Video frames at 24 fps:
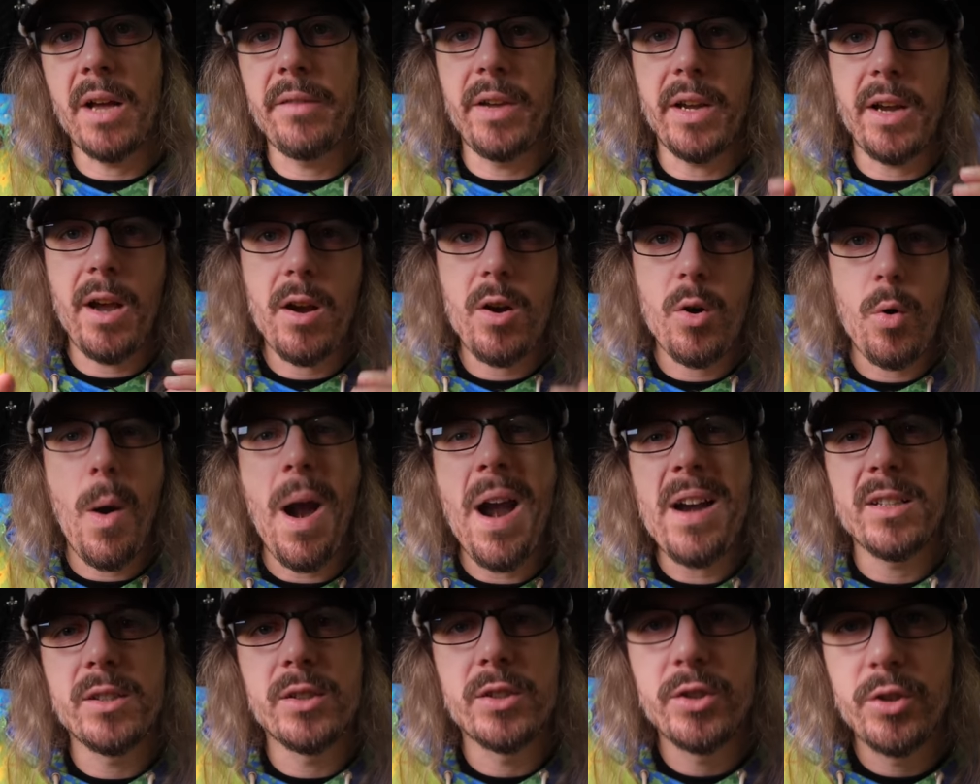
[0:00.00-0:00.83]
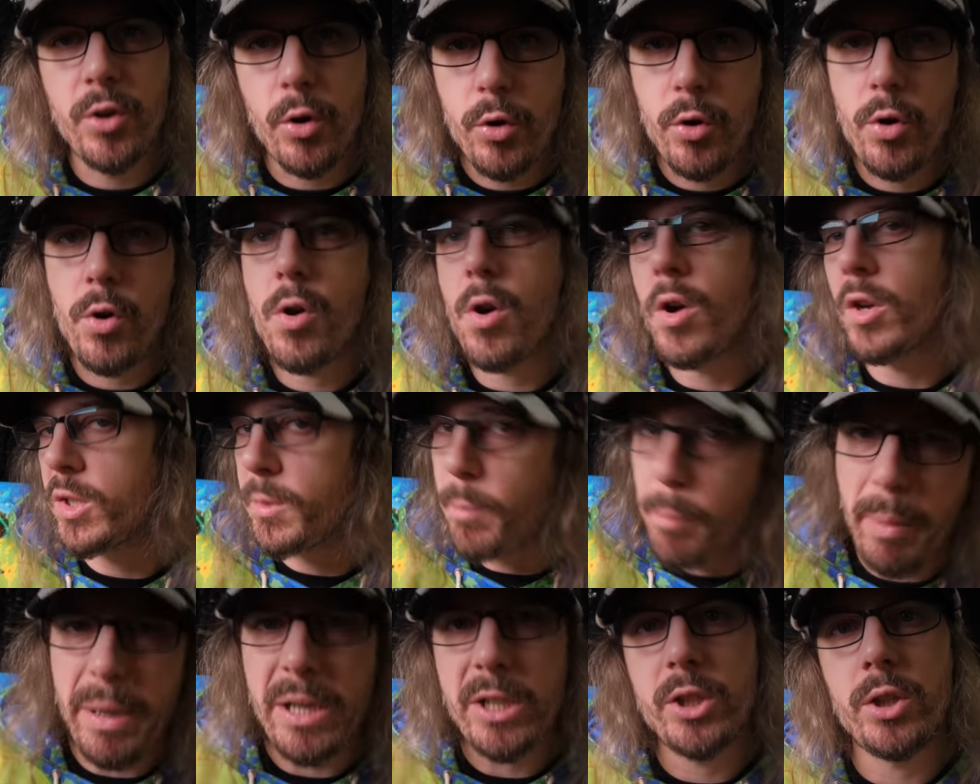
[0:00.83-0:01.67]
avec Crown Soccer
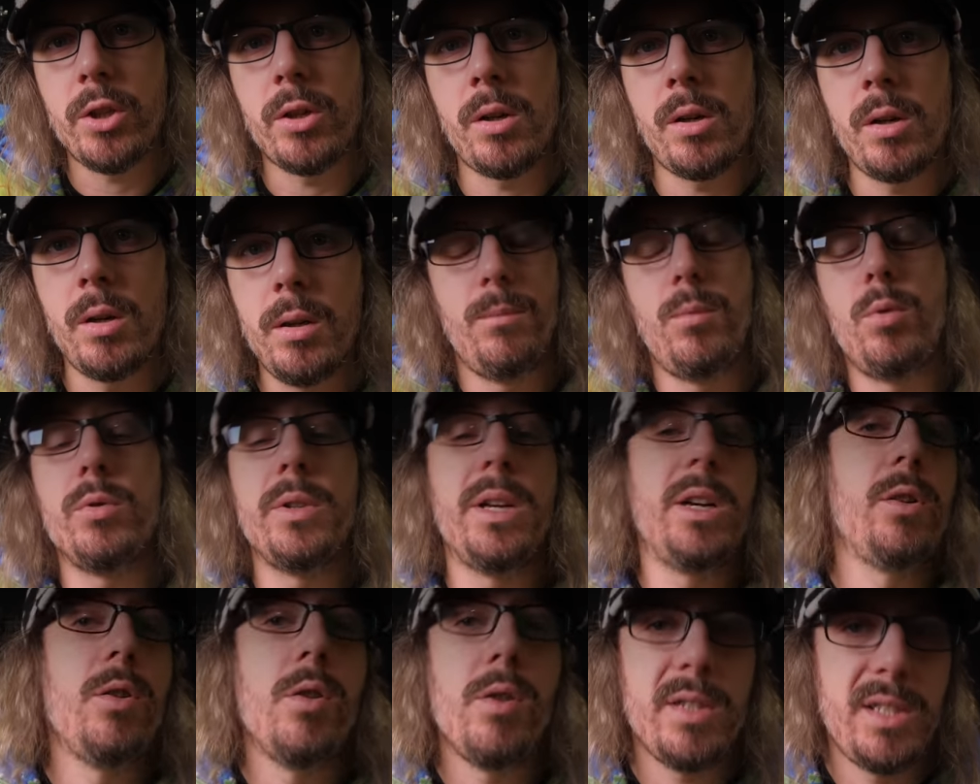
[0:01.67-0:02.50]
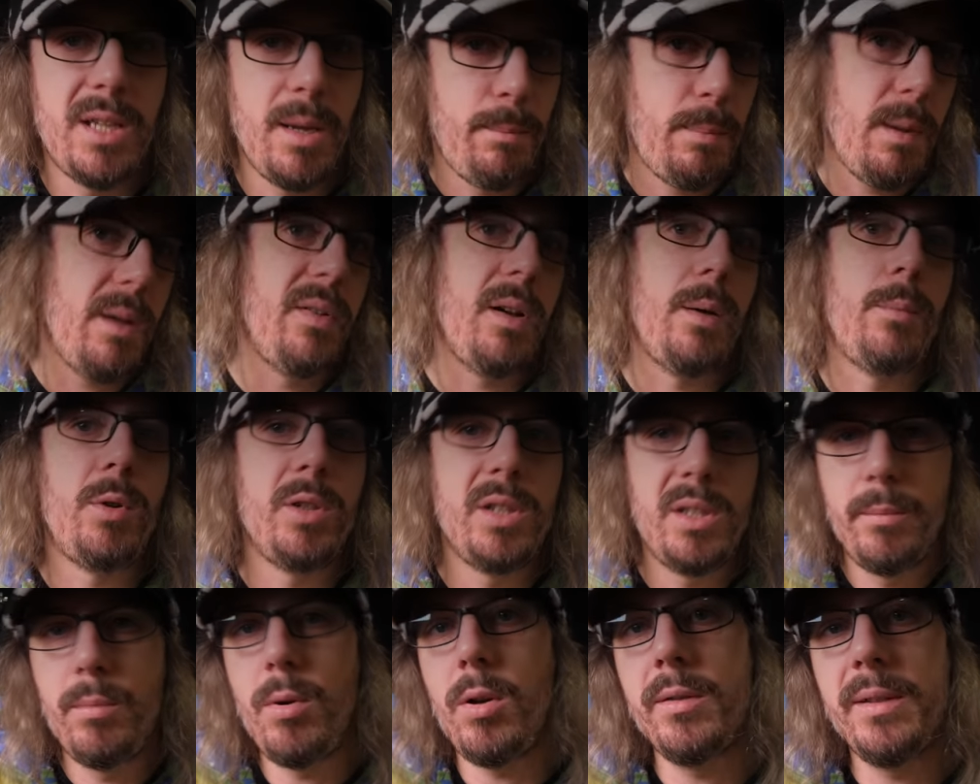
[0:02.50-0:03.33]
Special. Bon d'accord, c'est pas vraiment
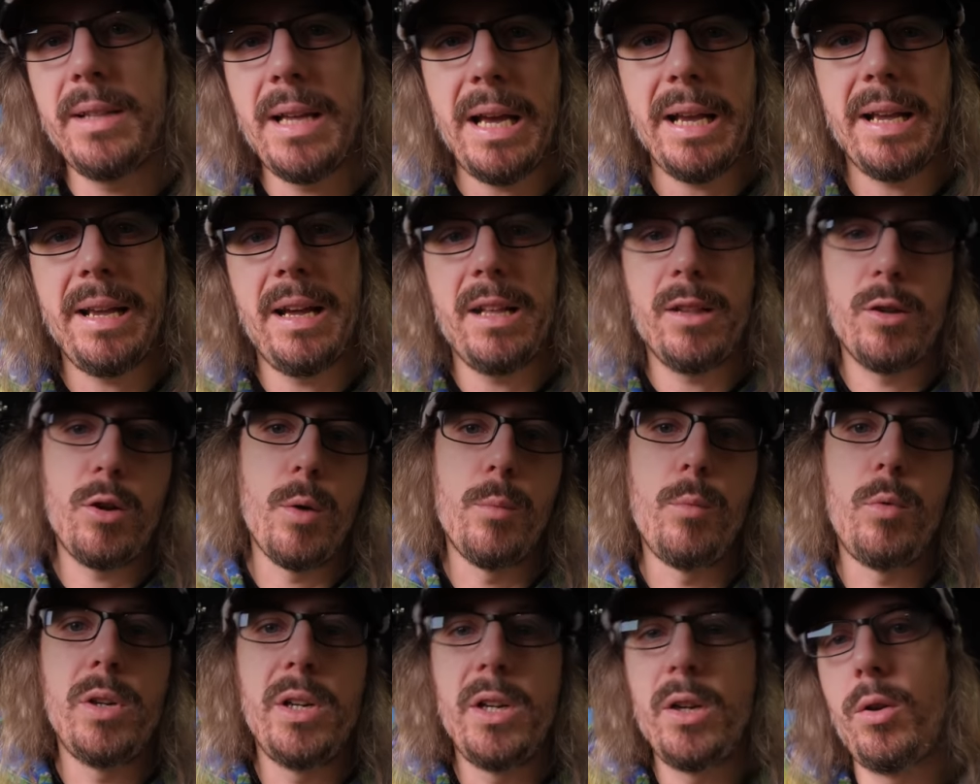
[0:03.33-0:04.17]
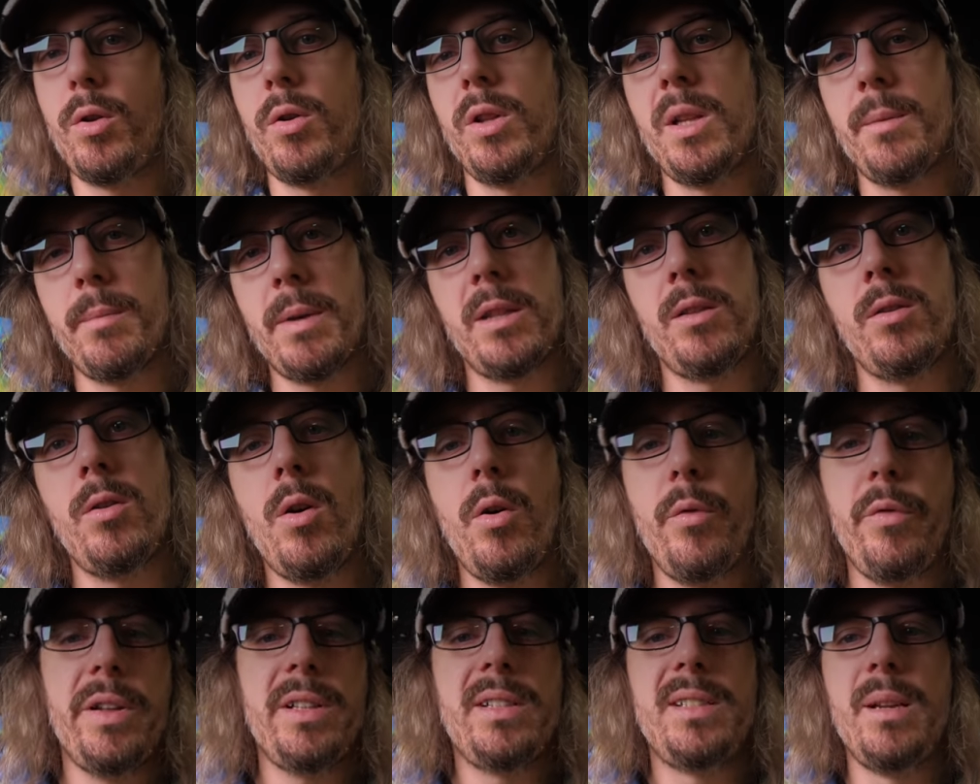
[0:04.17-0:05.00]
des bornes d'arcade comme on les connaît maintenant.
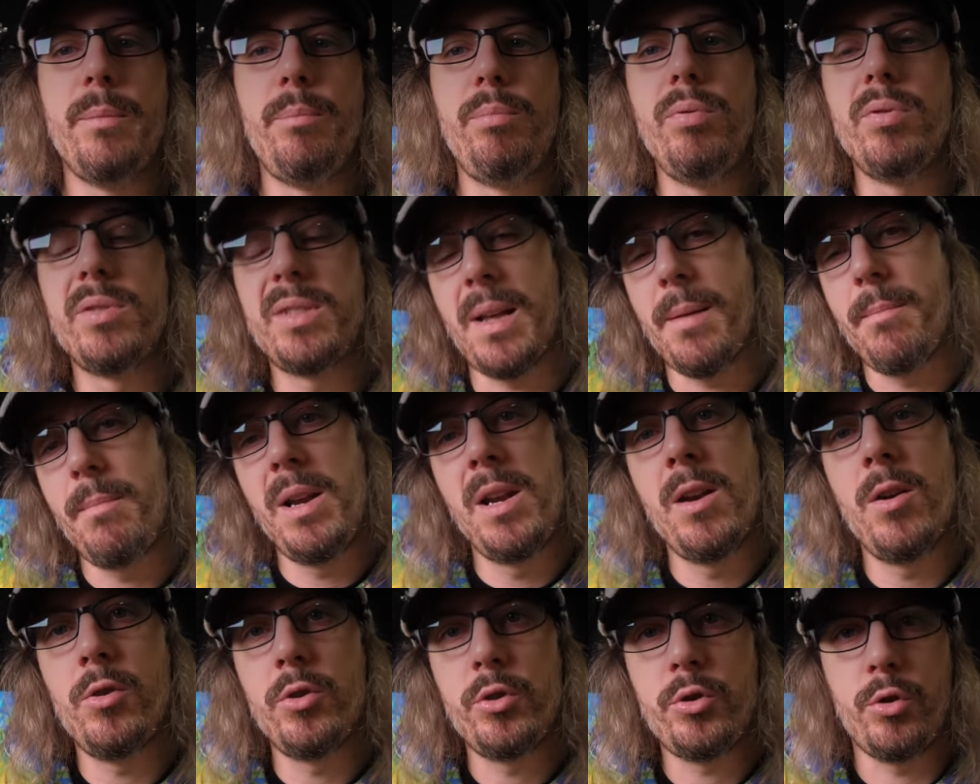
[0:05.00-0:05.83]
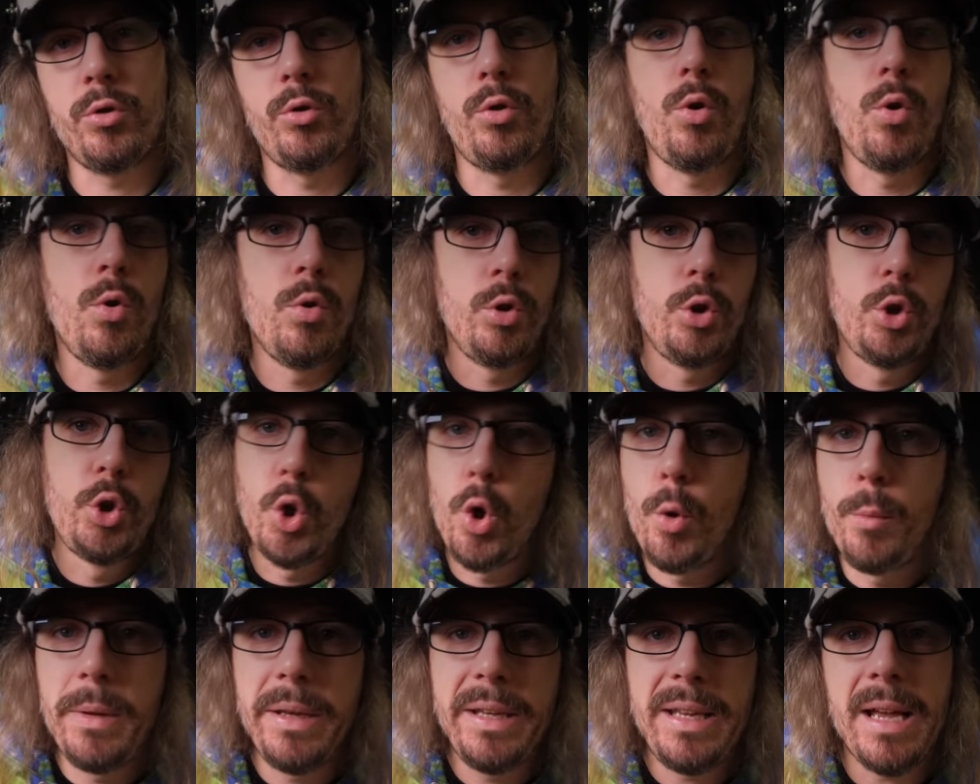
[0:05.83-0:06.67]
En fait, c'est plus un mélange entre
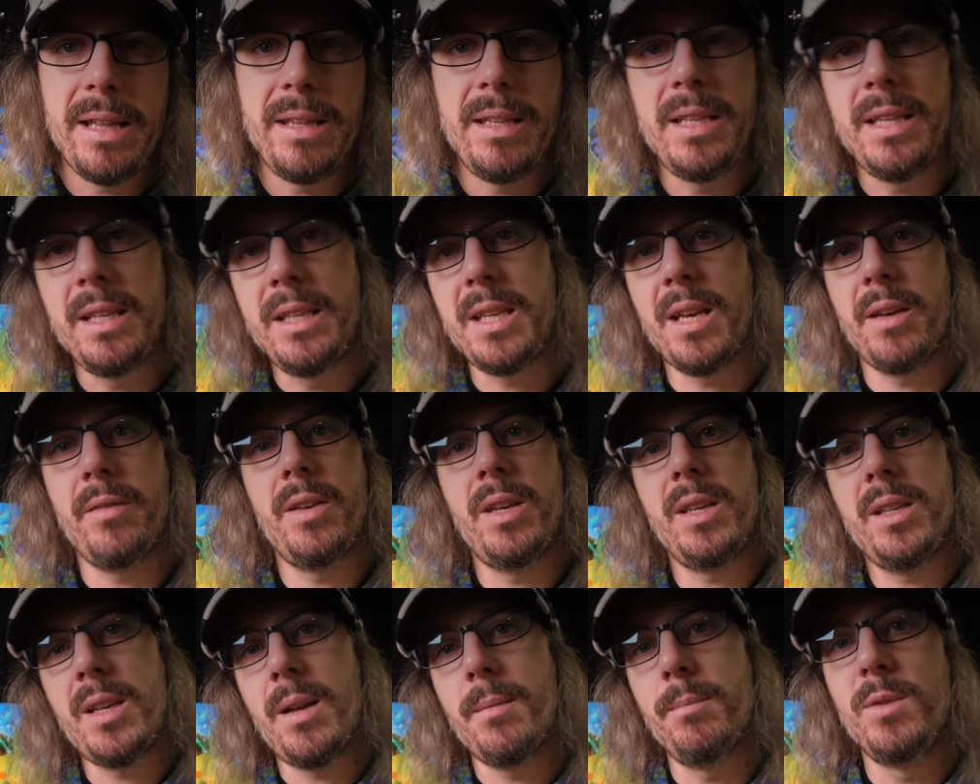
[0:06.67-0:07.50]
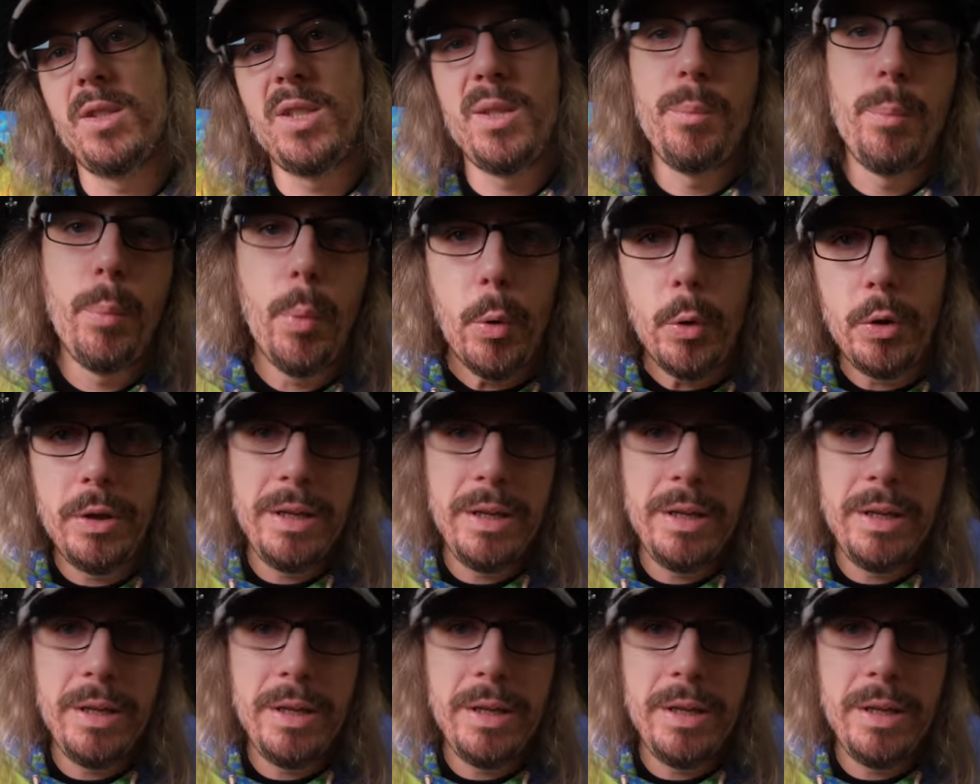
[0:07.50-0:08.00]
jeux mécaniques avec un petit peu